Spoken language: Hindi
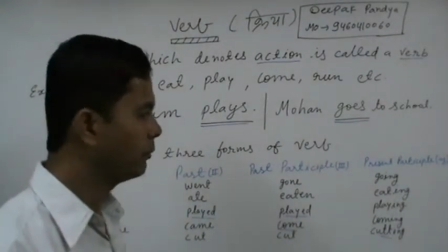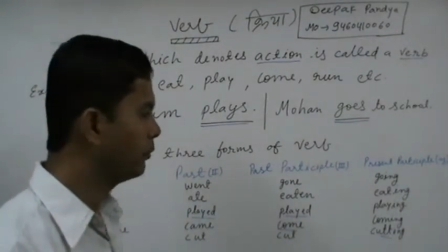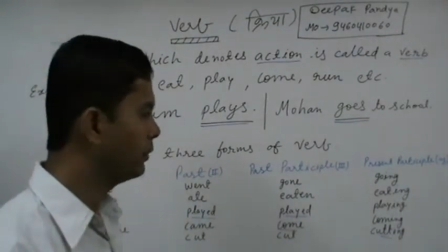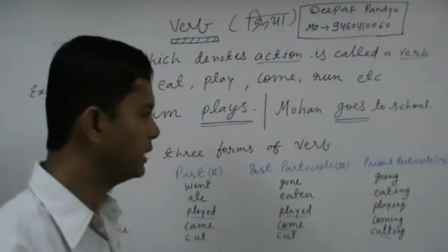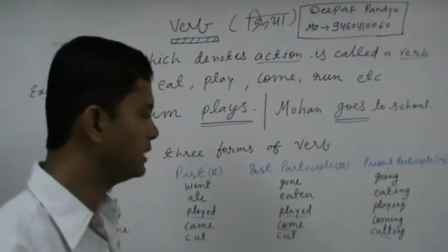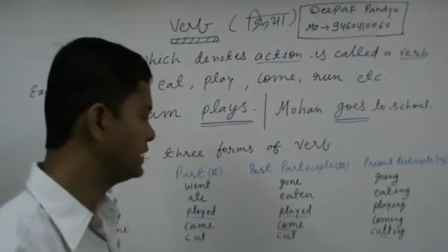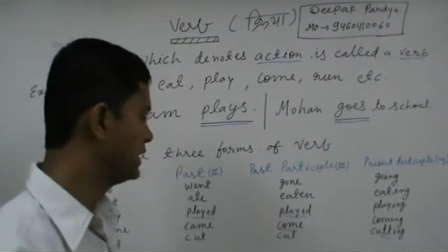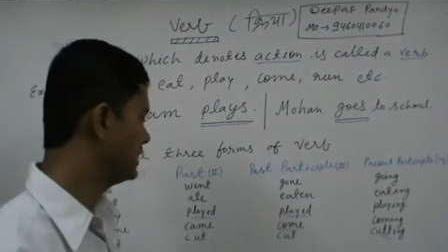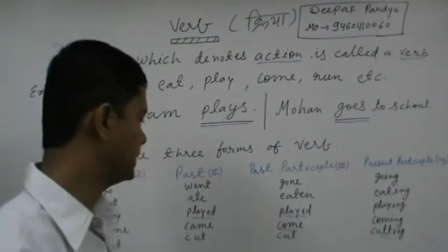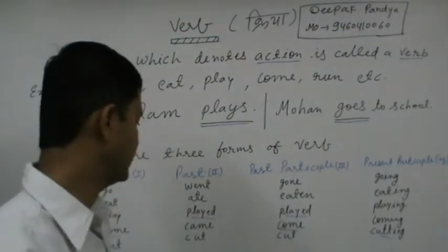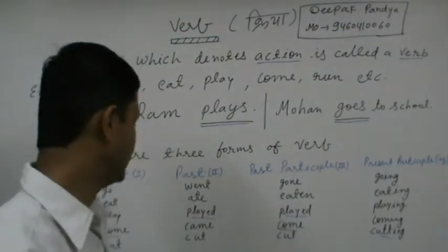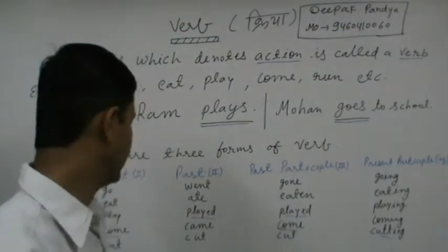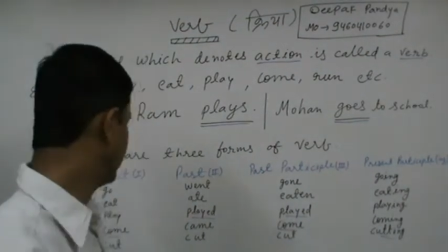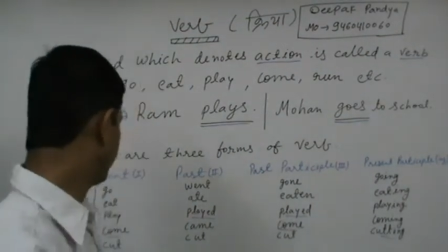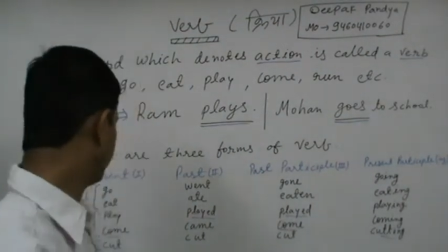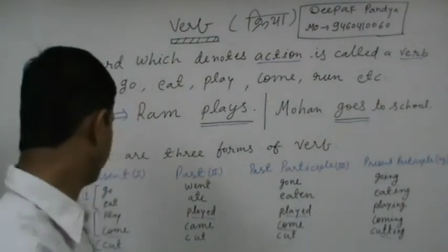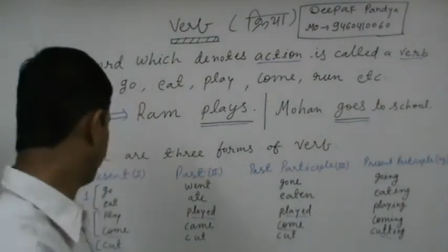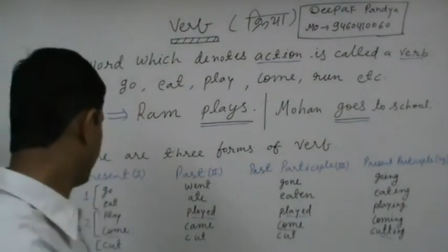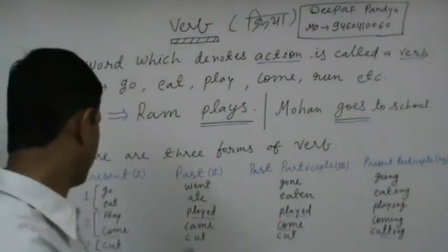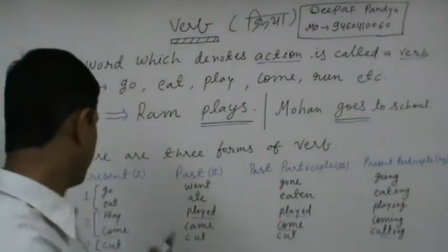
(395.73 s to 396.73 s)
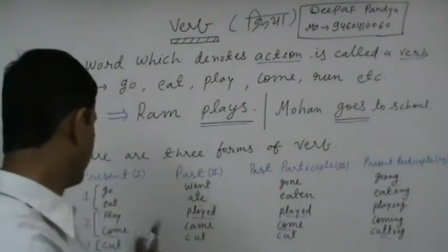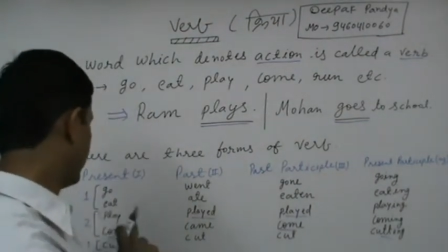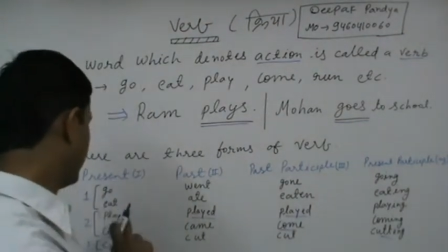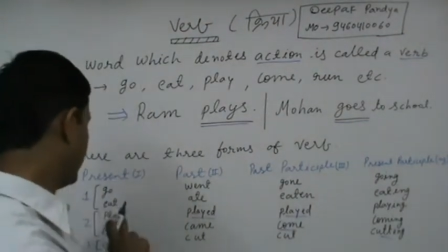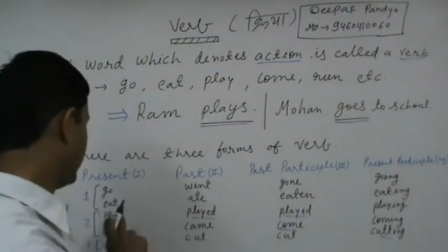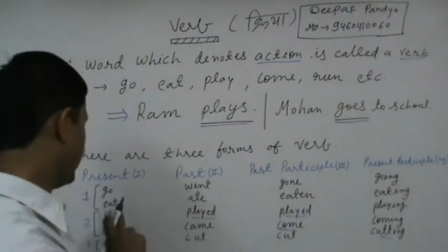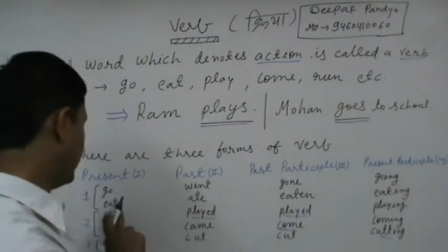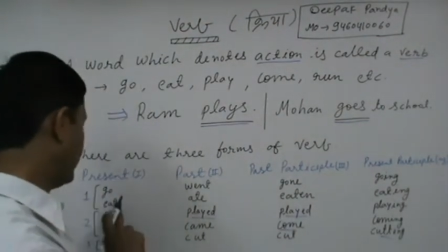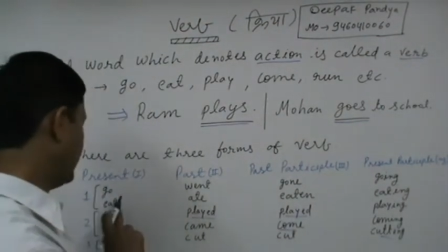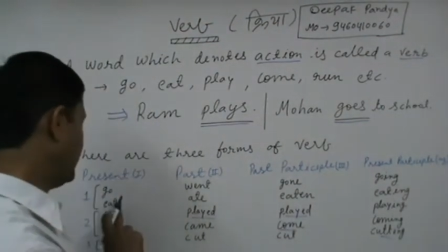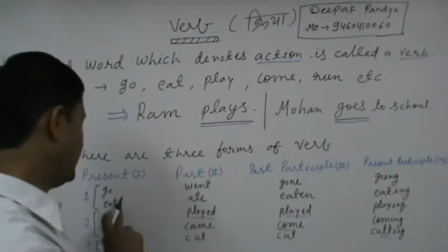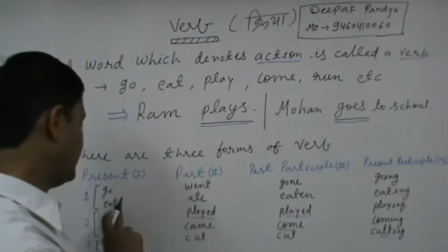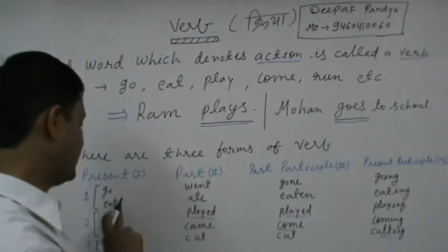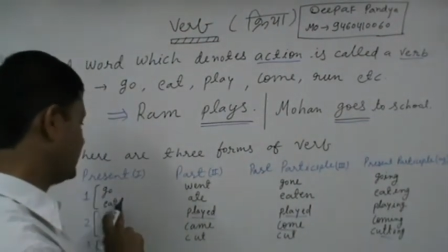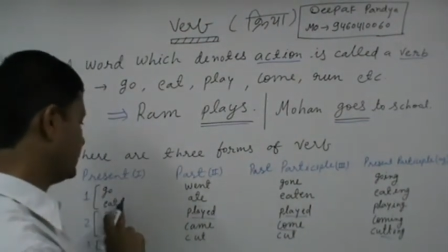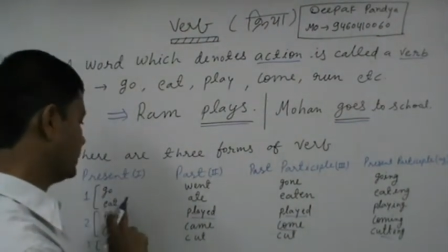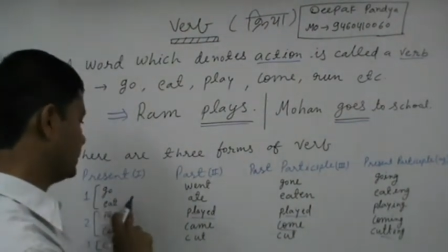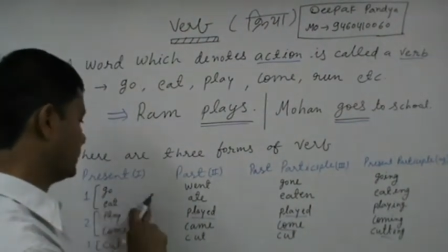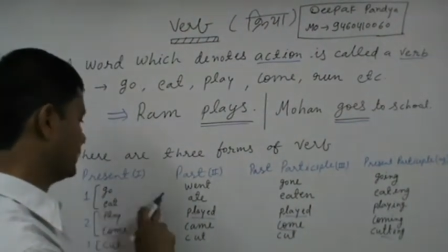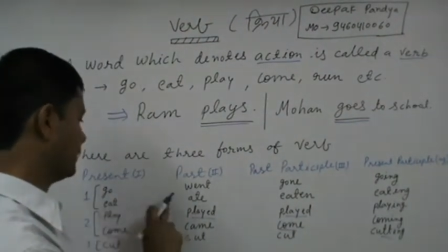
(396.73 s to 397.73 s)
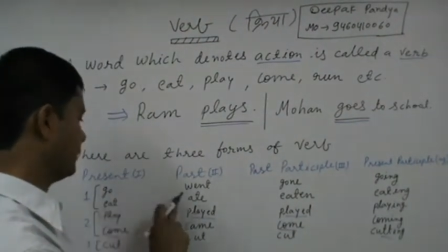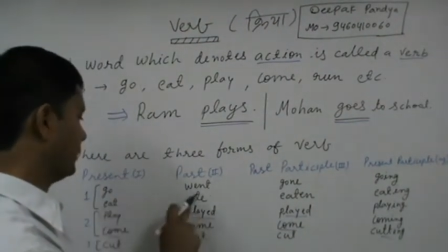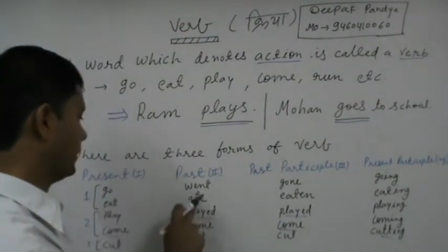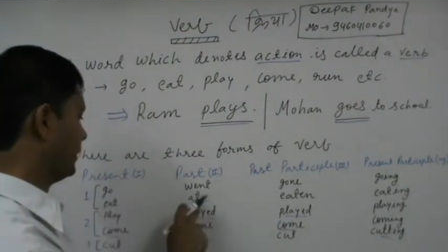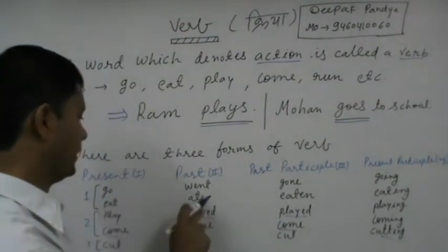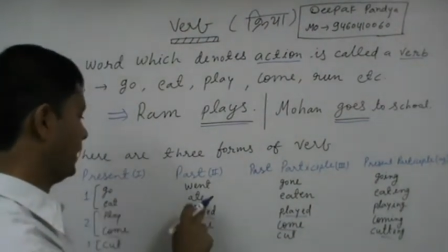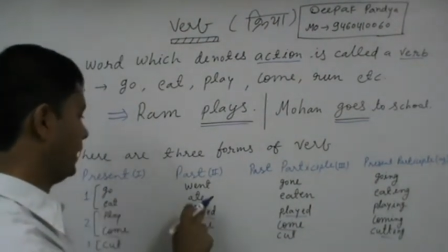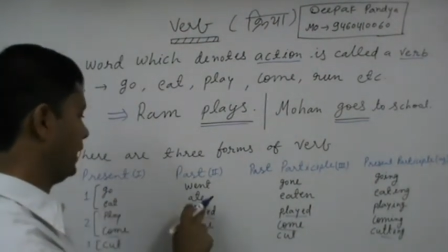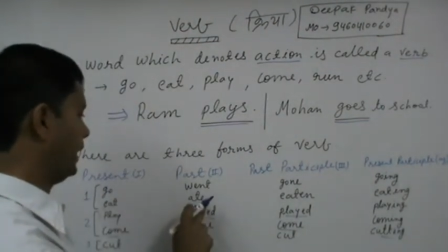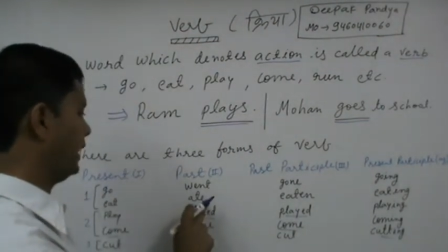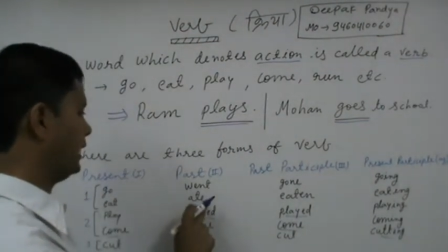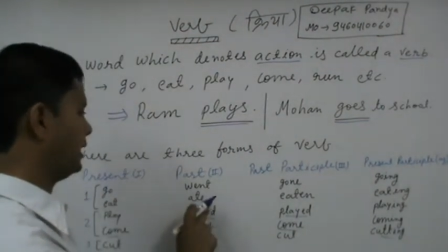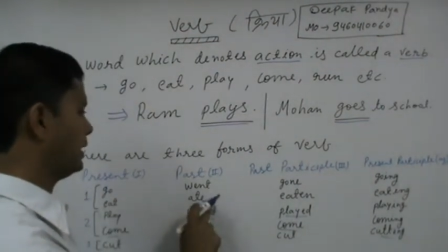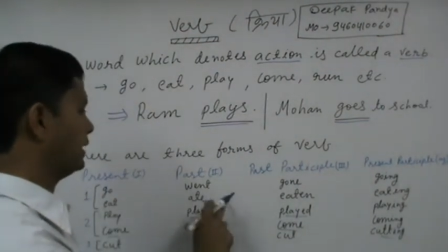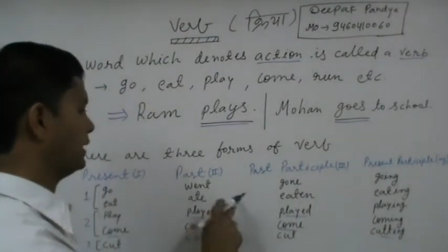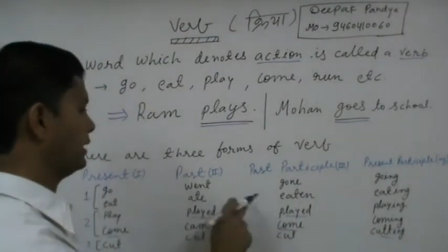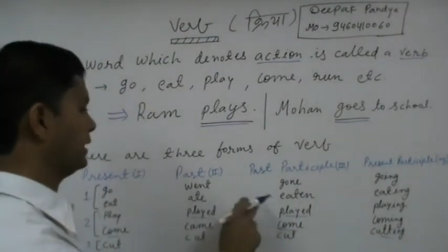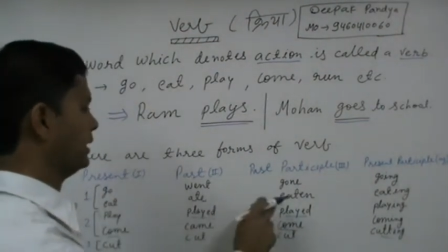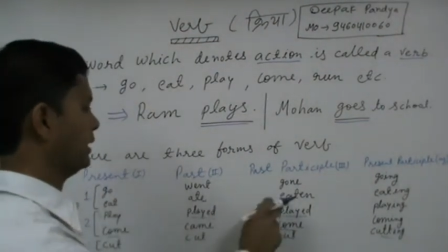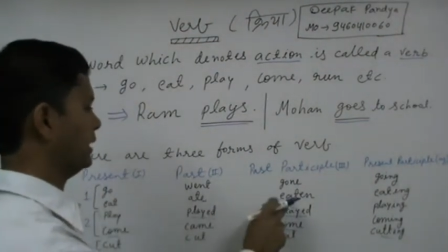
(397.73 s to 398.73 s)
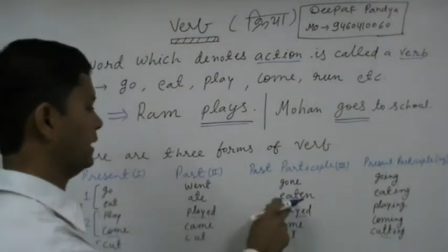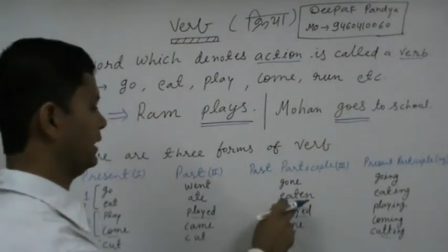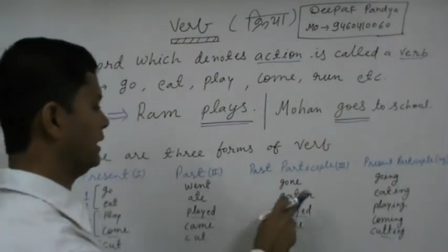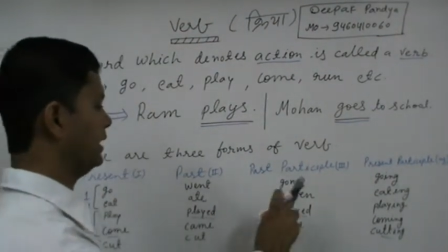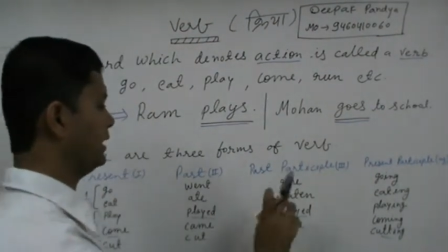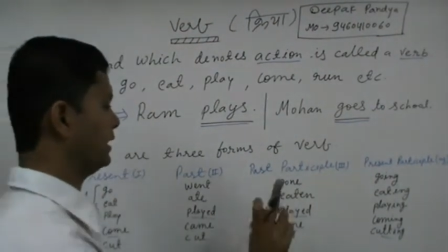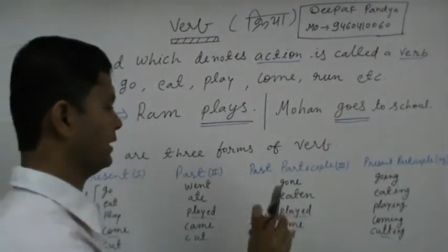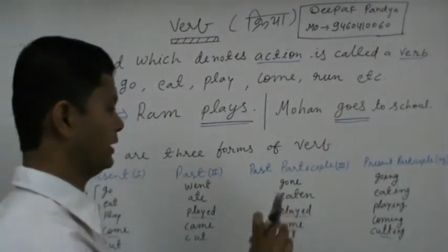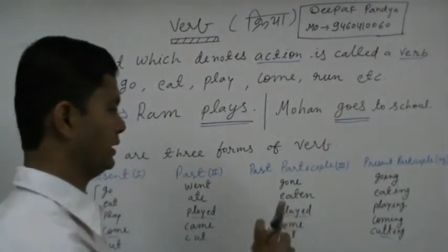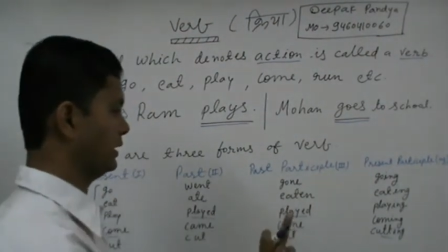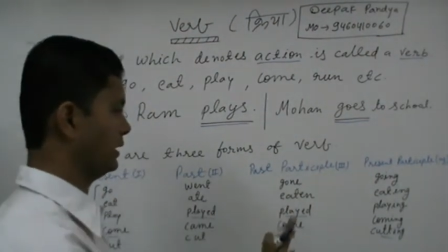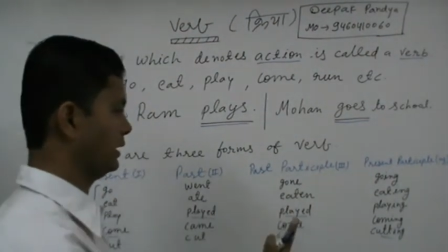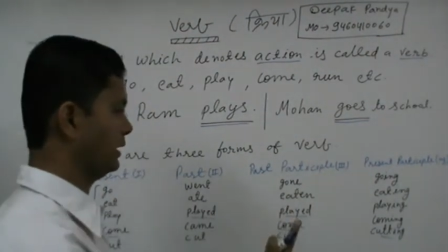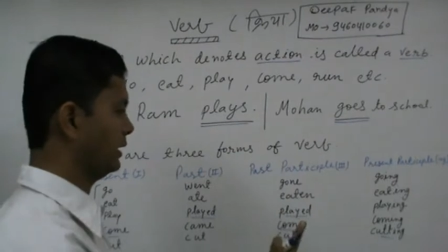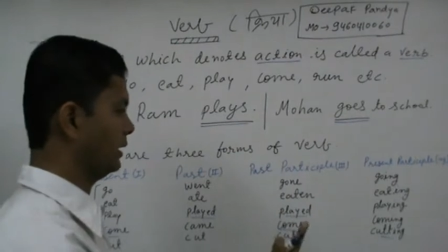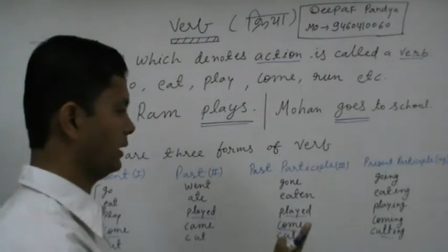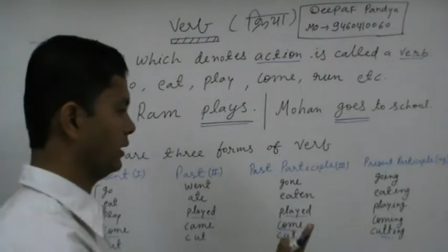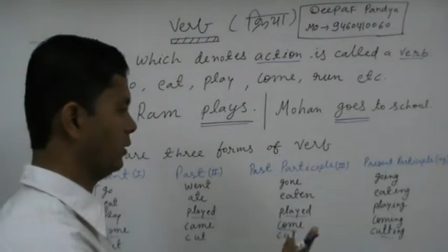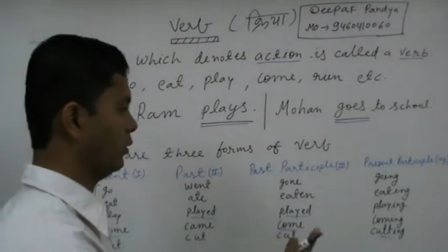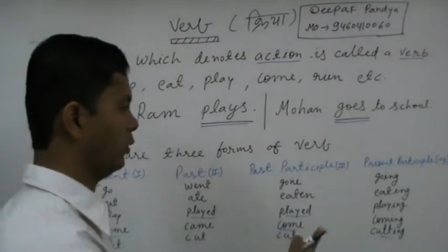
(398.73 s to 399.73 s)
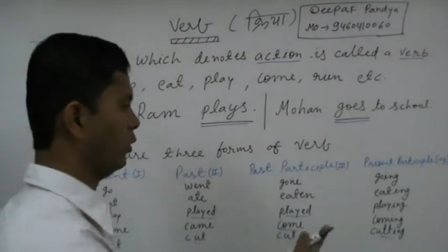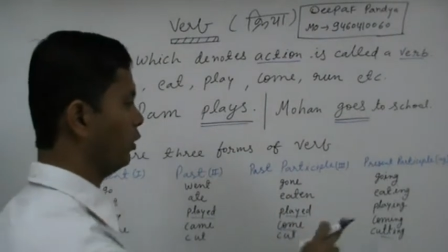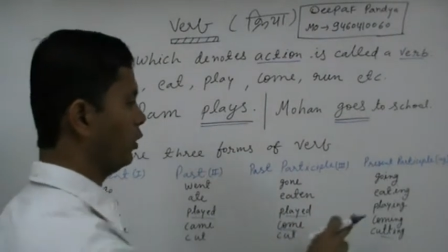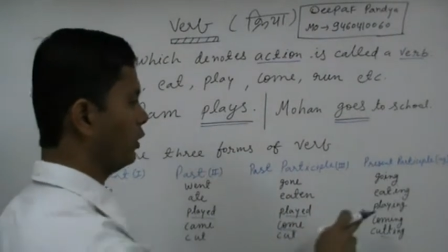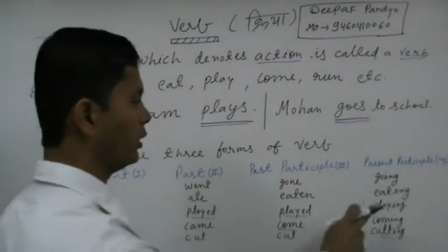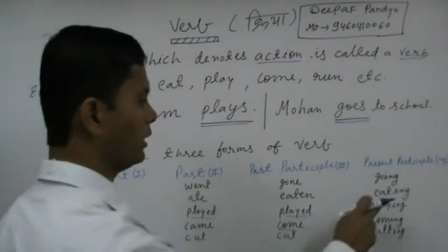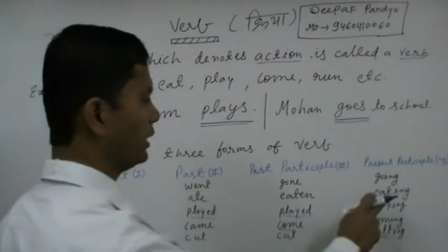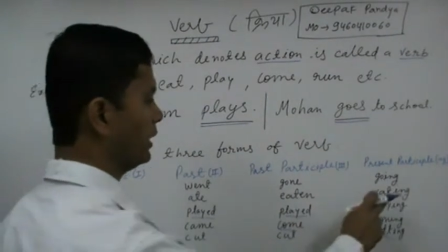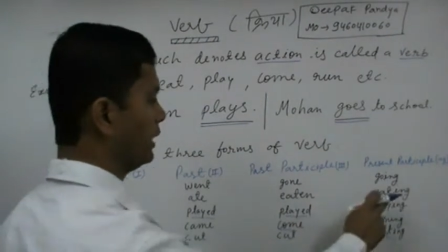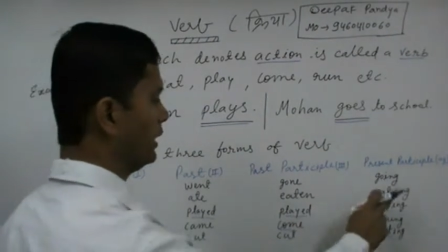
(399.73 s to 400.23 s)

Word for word: बन जाती है ईट एट इटन और